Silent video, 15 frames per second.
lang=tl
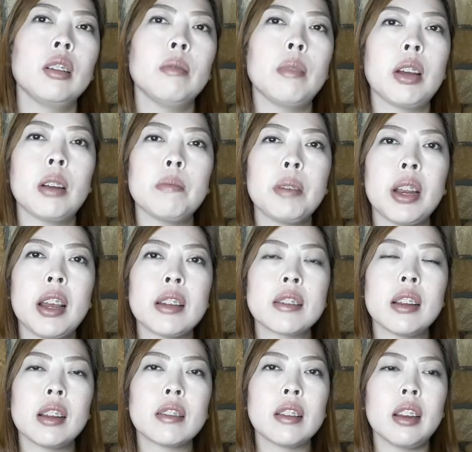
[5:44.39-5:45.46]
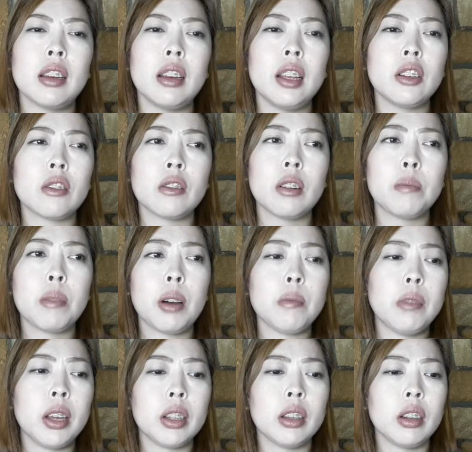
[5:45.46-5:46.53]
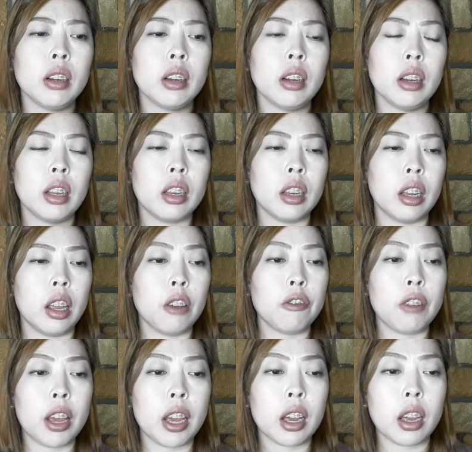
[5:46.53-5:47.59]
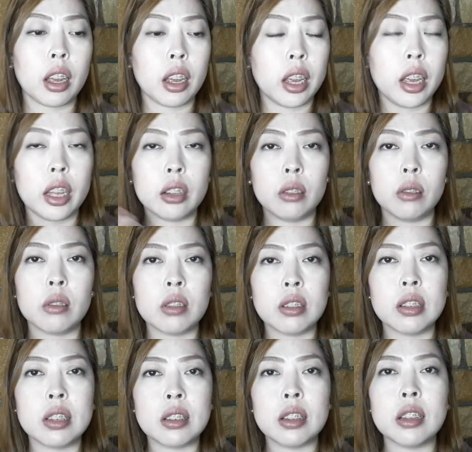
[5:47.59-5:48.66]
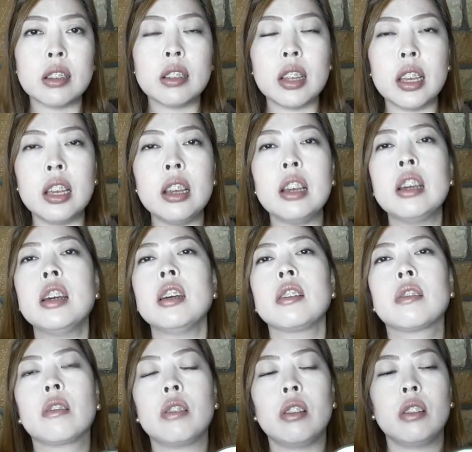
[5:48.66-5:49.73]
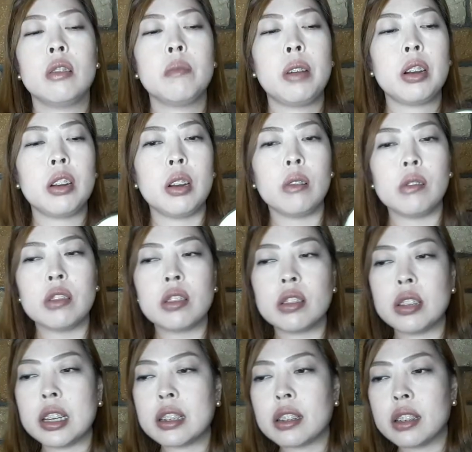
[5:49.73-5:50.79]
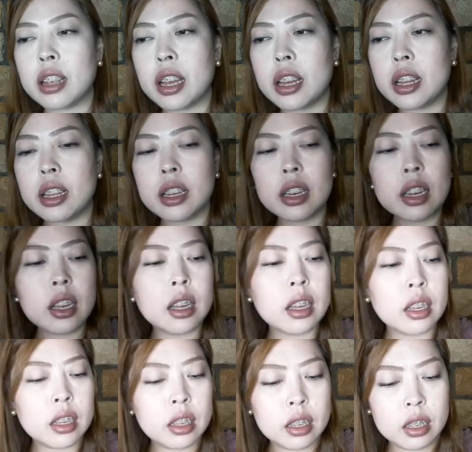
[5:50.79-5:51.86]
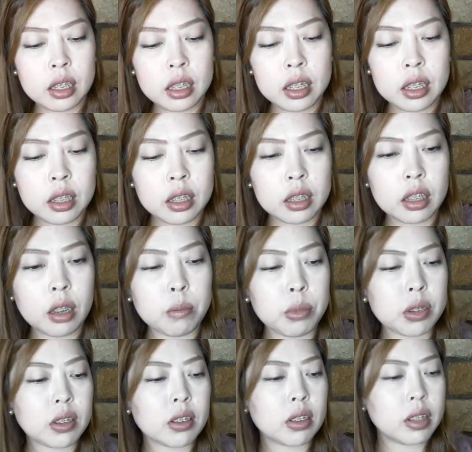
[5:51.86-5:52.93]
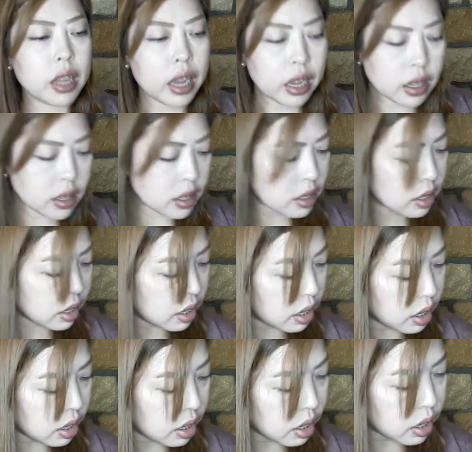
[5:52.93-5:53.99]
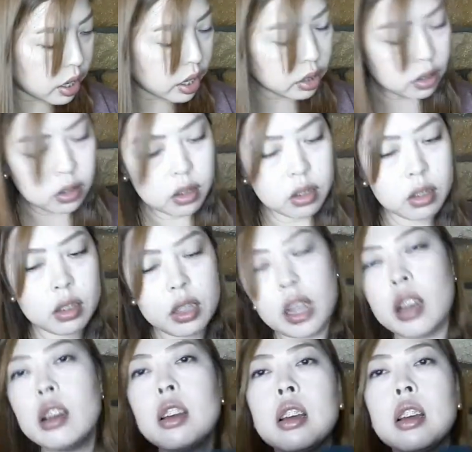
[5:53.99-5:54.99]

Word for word: parang parehas lang sila Nature Republic ng, ng effect and ng consistency. So yan, meron akong 6 niyan. Tapos next, uh, ah, ito, yeah,